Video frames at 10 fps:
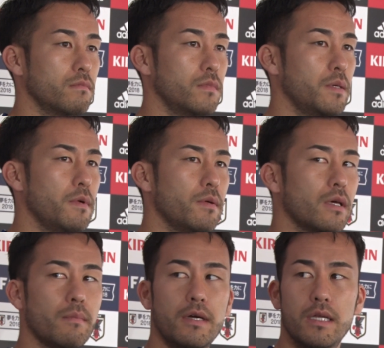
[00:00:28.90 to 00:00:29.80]
まあ、今ま
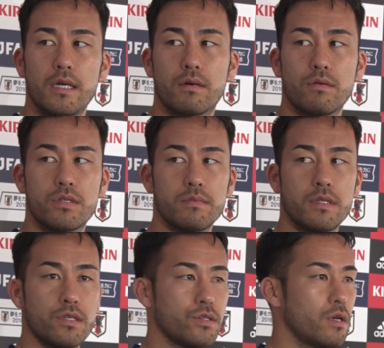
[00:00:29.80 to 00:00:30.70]
であまりこう自分
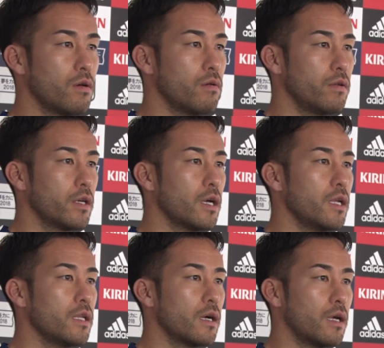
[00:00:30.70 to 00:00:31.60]
たちの試合を振り
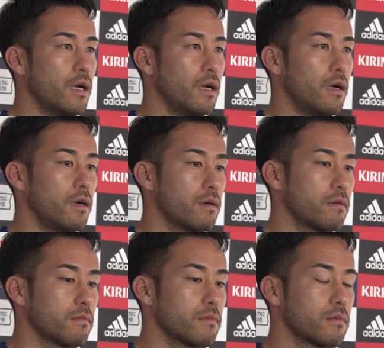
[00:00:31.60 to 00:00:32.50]
返りながら
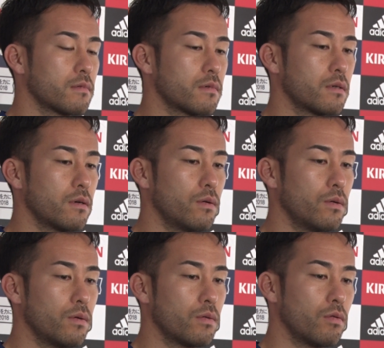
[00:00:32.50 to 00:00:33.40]

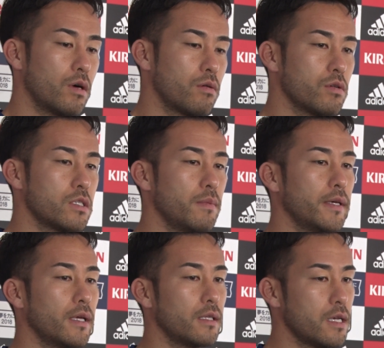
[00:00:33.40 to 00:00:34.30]
こうここはこうする
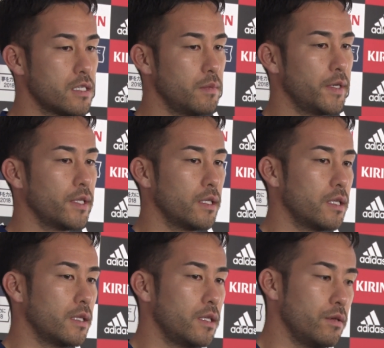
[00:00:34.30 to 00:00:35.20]
べきだったああするべきだっ
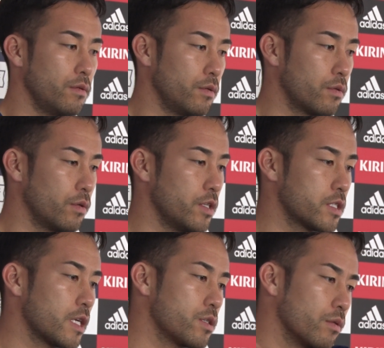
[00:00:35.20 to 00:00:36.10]
たっていうこう
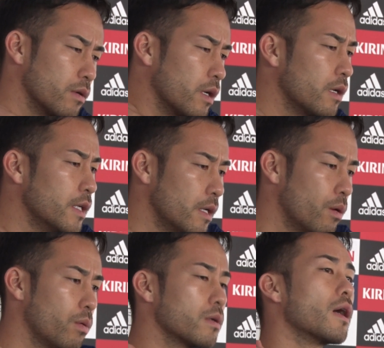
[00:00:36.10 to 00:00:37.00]
ディスカッションは
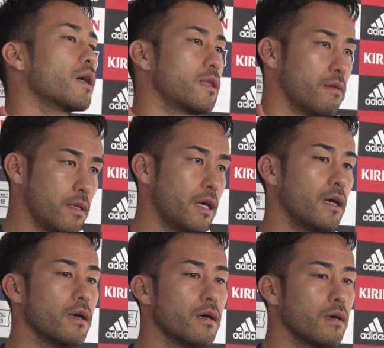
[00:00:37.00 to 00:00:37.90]
多くなかったので、
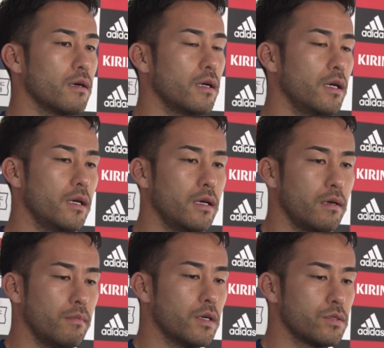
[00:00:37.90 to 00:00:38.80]

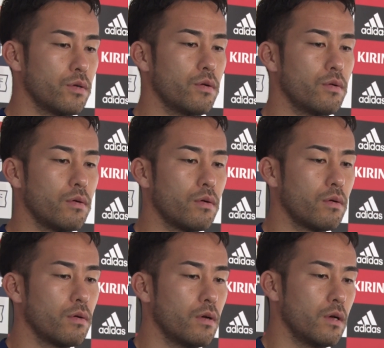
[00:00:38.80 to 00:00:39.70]
えーまあ、それを
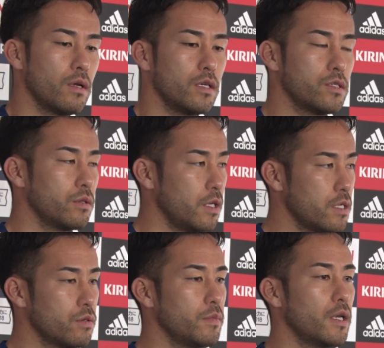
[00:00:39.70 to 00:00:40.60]
一緒に
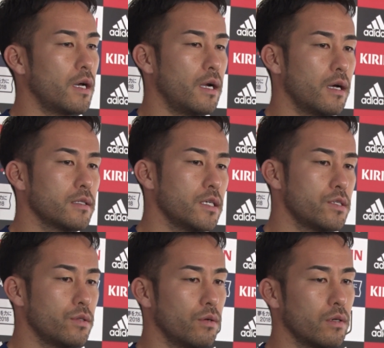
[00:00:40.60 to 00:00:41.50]
映像を見ながら選
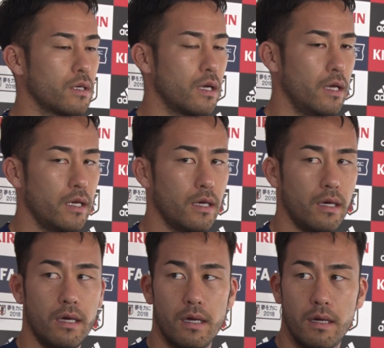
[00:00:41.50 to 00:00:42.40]
手と、
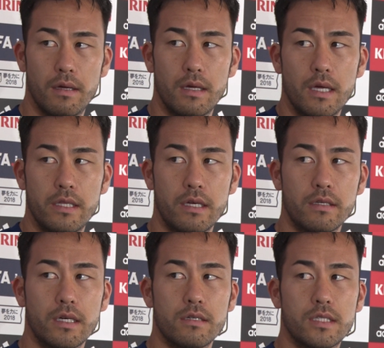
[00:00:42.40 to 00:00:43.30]
えー、
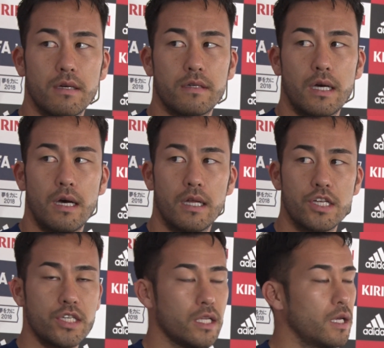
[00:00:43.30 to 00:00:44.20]
テクニカルスタッフが
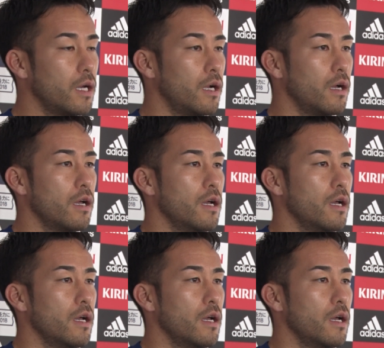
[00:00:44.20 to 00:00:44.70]
話し合いながら